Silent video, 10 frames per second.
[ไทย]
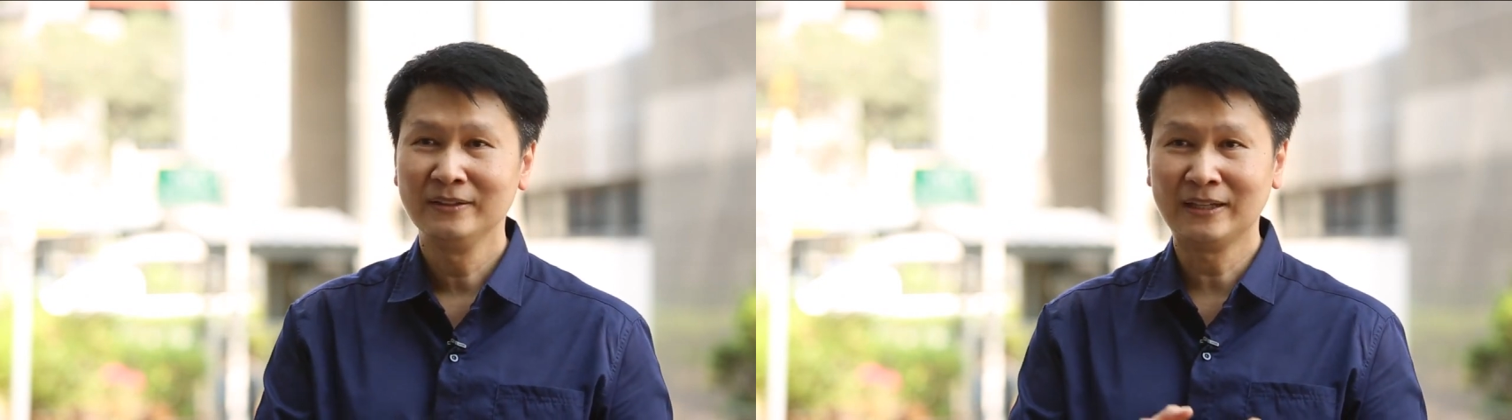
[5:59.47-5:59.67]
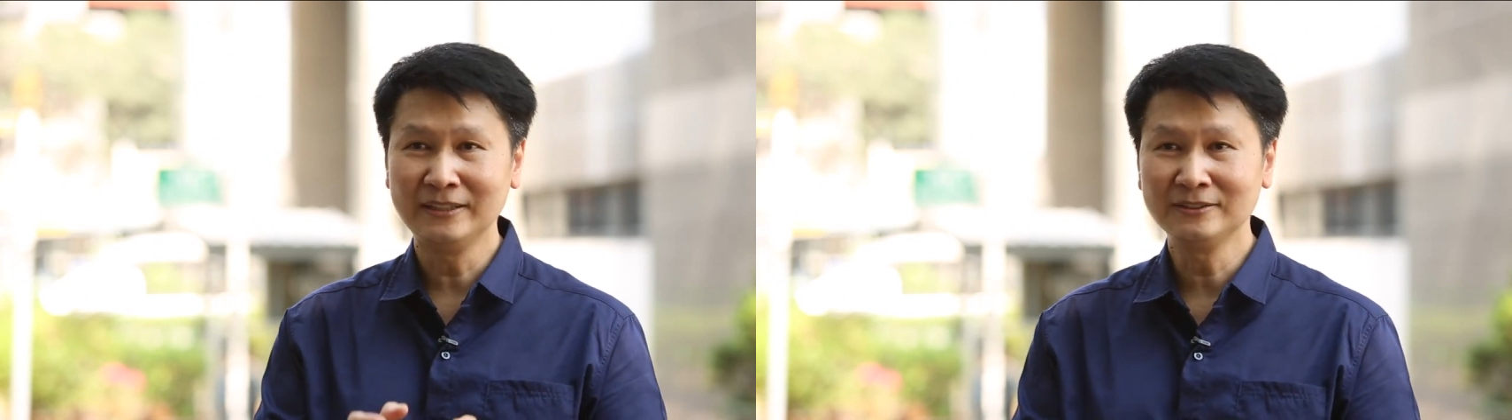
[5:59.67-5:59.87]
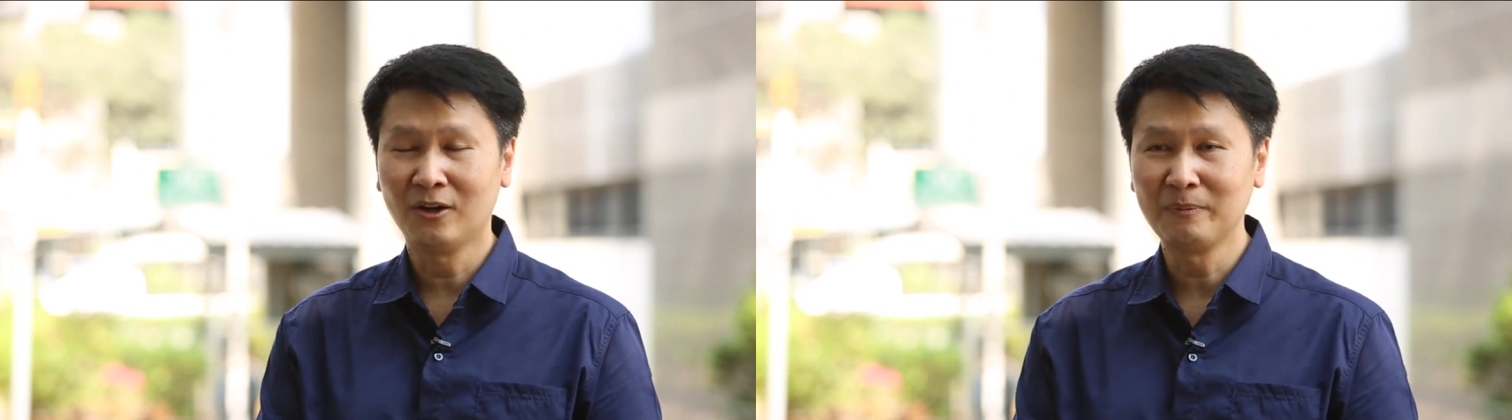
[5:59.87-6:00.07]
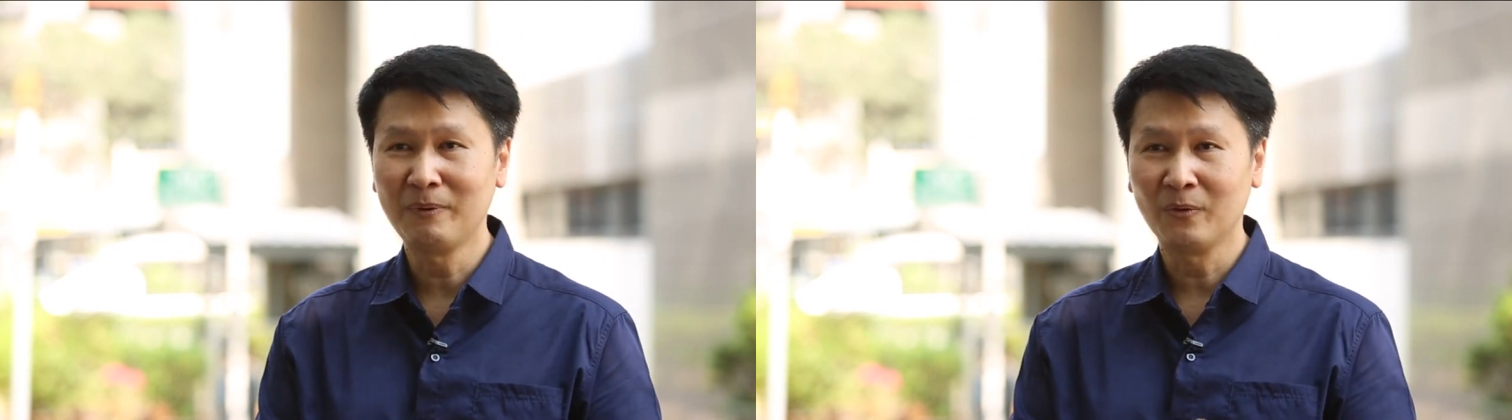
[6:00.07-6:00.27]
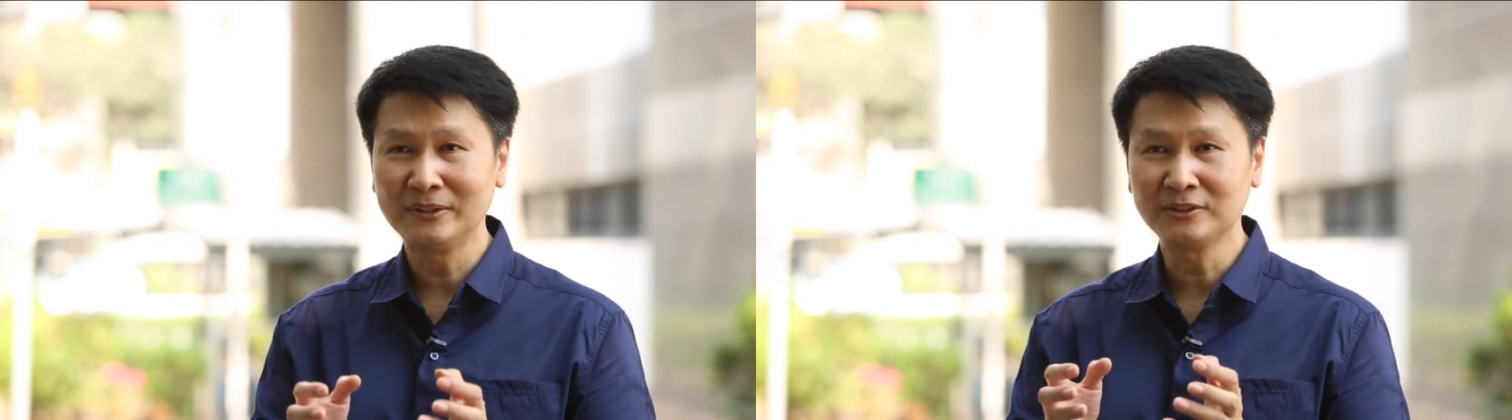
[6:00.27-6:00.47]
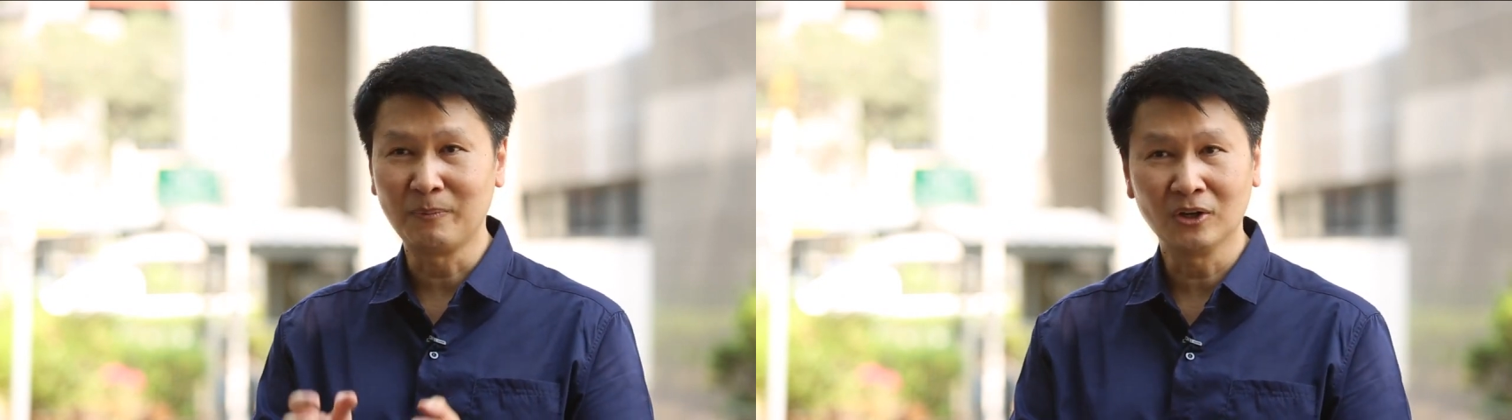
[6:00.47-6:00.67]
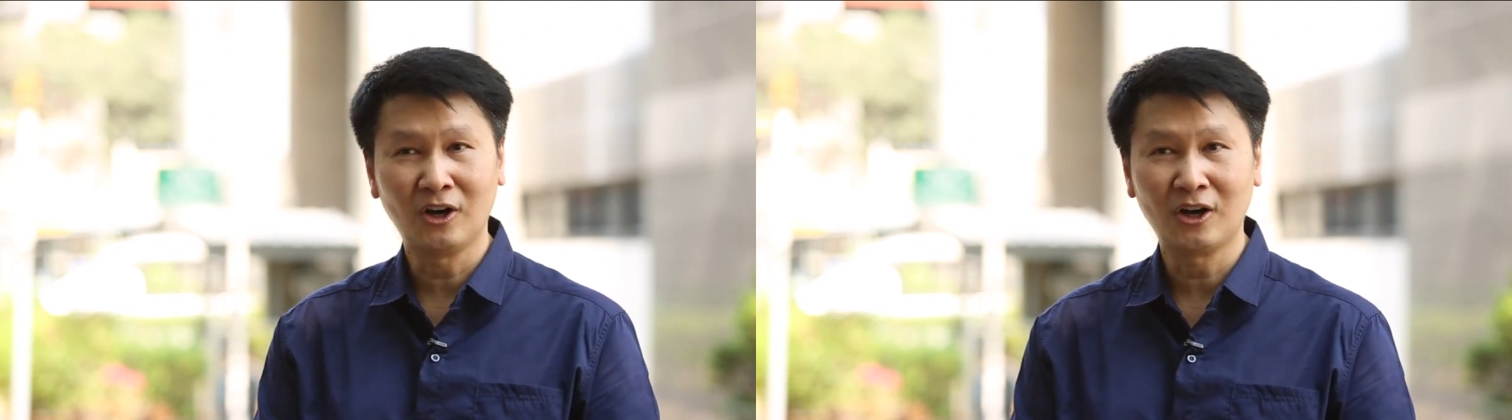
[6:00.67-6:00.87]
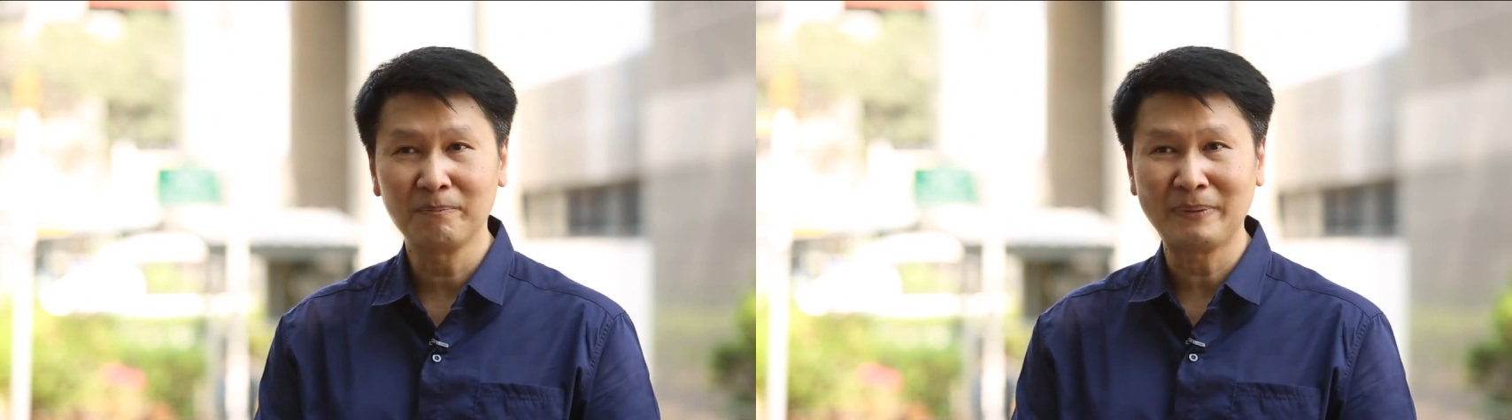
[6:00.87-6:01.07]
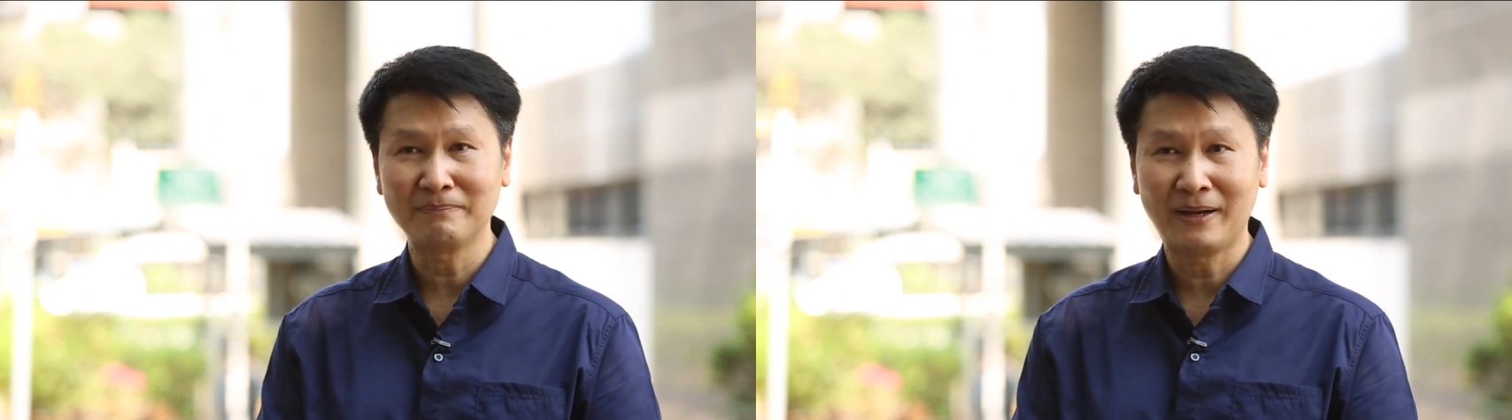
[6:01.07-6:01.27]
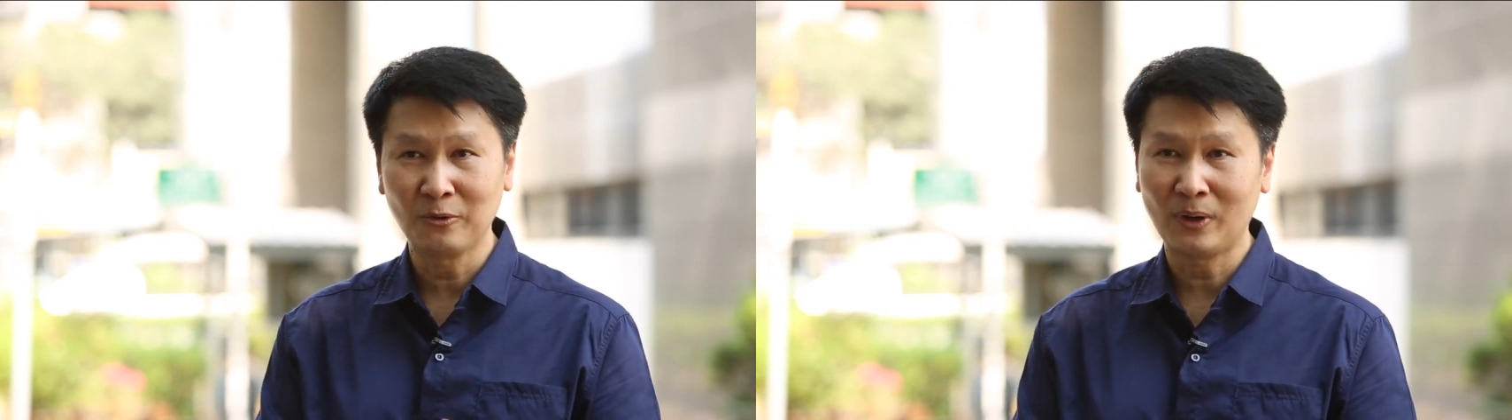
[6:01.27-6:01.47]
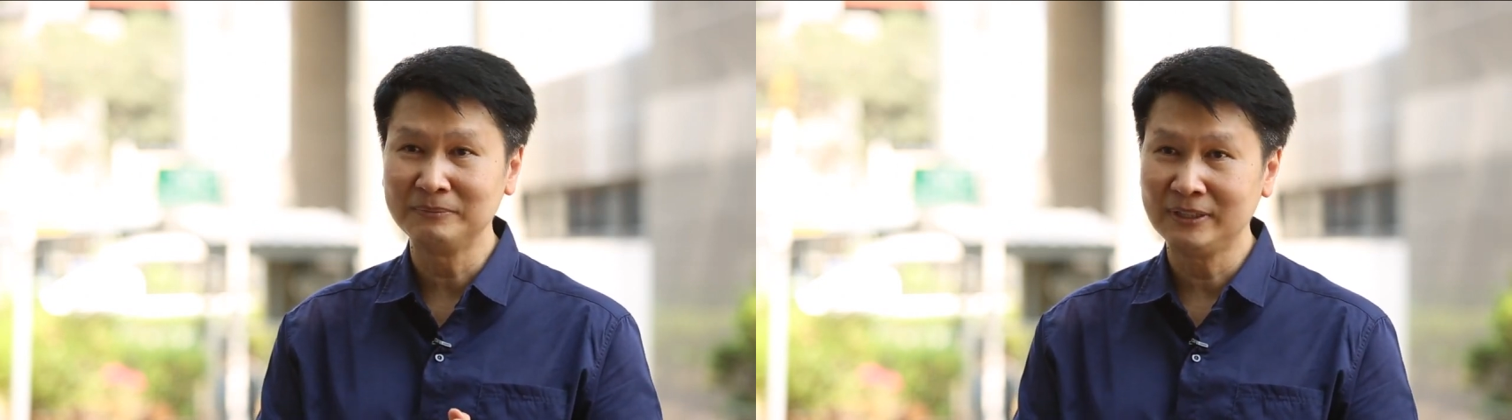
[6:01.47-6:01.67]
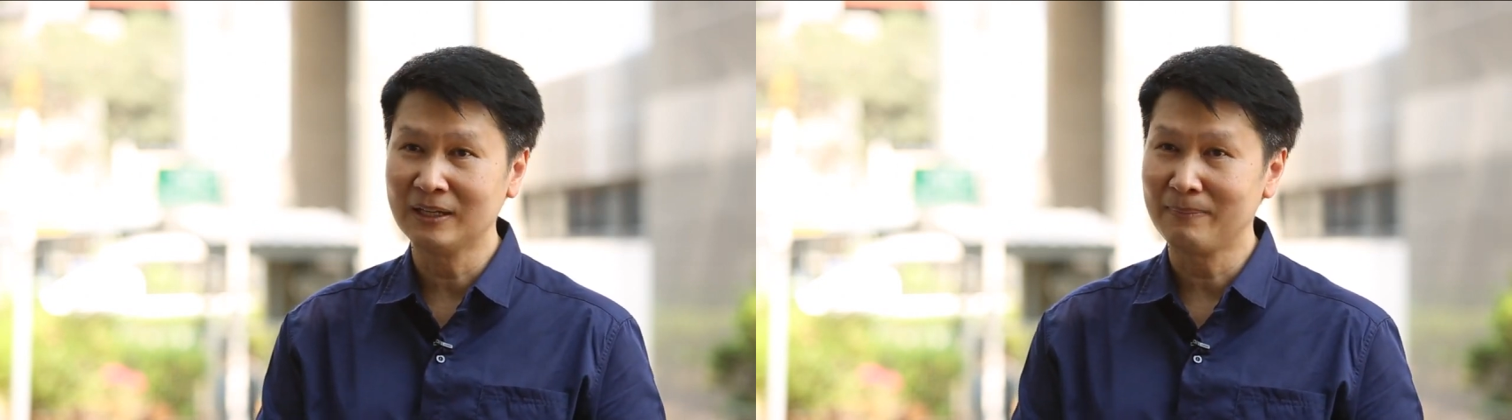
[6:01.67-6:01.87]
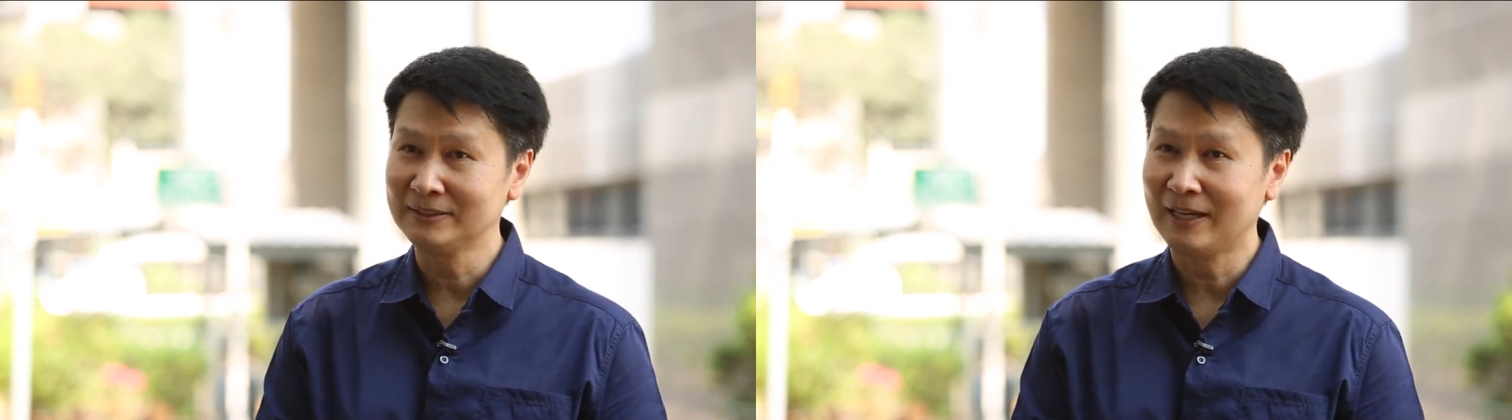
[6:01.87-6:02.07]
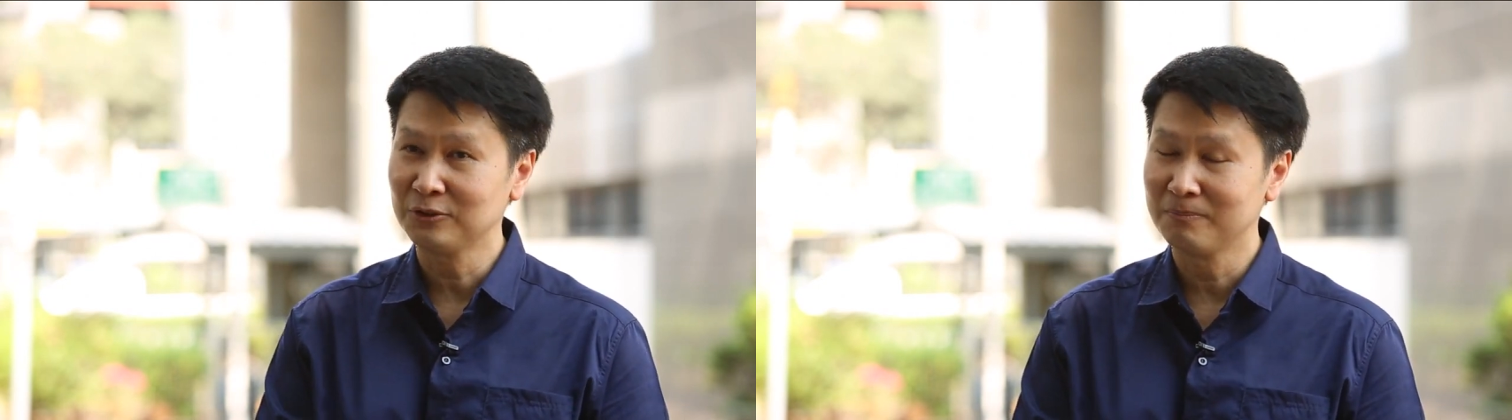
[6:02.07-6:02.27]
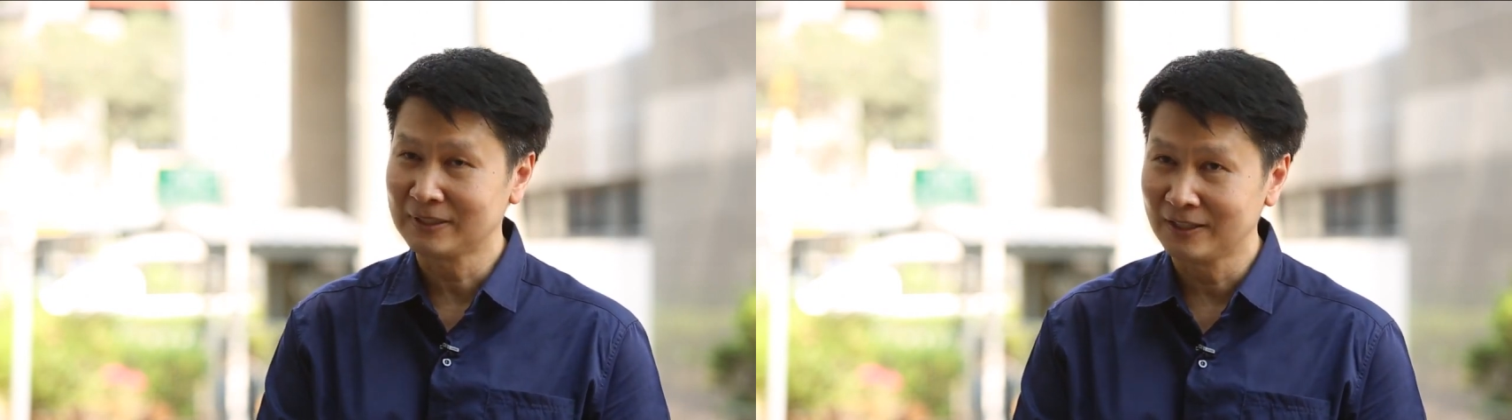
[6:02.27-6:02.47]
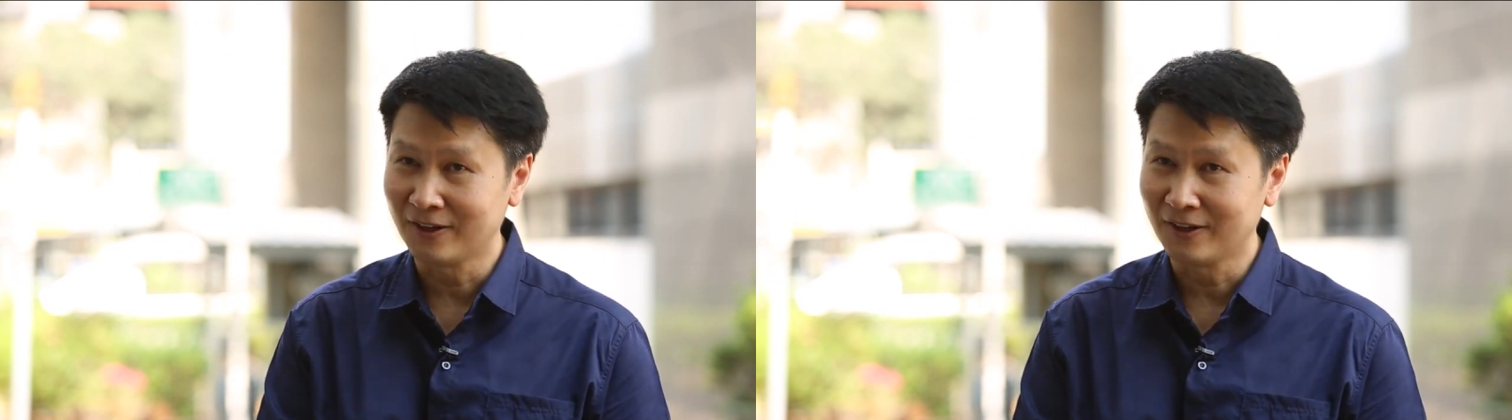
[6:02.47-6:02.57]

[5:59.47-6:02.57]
อย่างที่สองผมบอกว่าสบคปิดบังความจริงกับประชาชนมาต